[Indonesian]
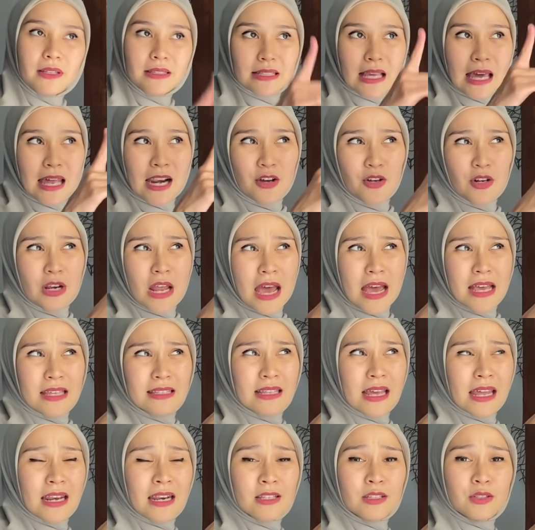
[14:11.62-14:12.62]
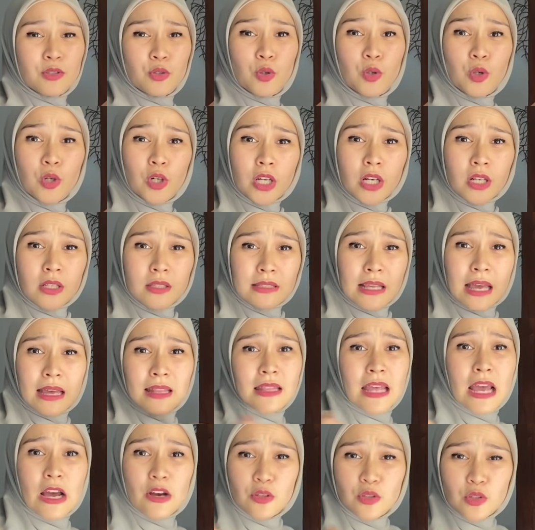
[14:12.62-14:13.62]
sekarang udah azan zuhur
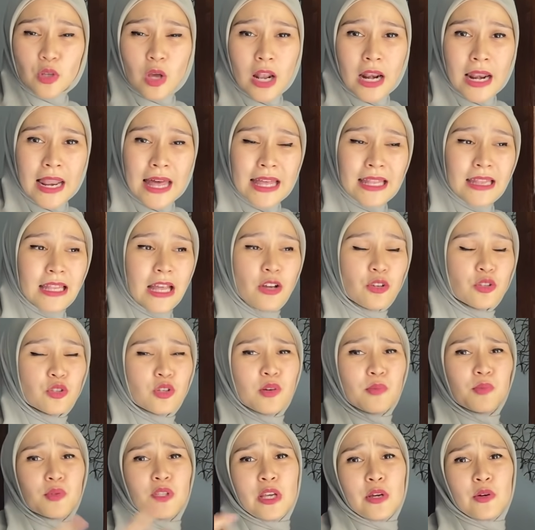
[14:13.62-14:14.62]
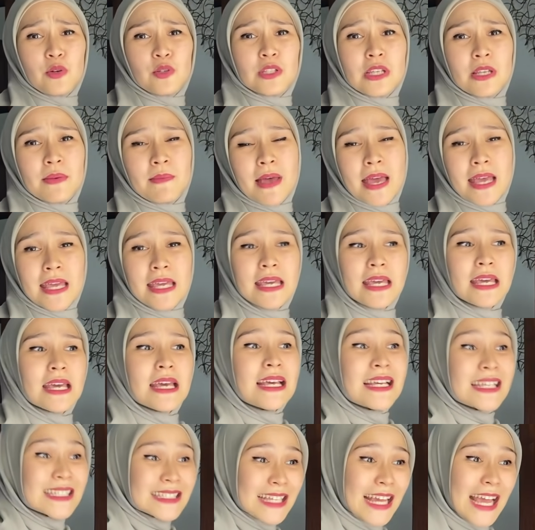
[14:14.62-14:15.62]
saatnya aku sholat aku juga mesti ngurusin bayi
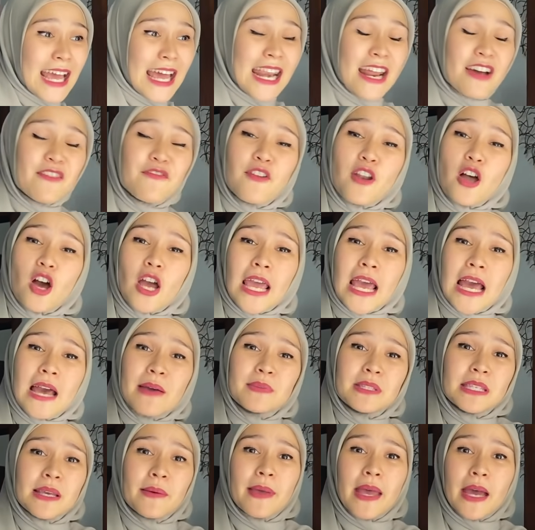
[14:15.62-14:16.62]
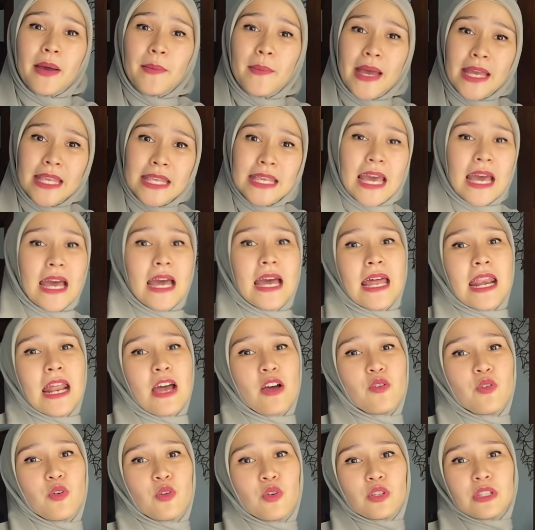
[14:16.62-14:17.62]
sekarang vlognya nggak bisa banyak banyak karena
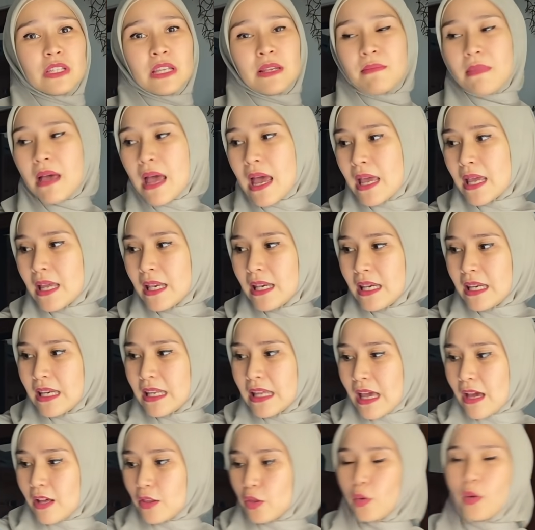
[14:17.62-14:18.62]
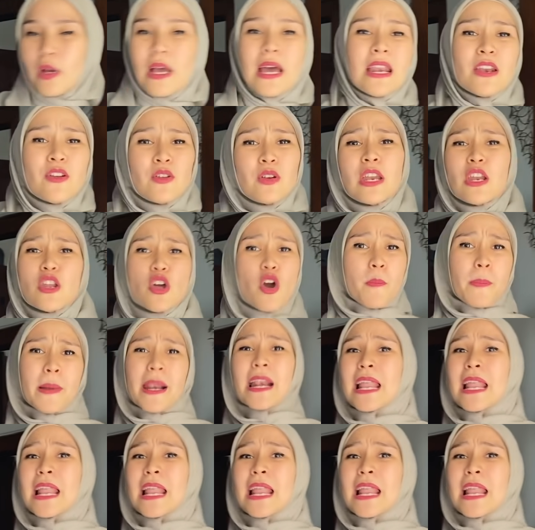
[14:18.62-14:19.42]
aku ngurusin bayi ini dia tuh kan udah dioper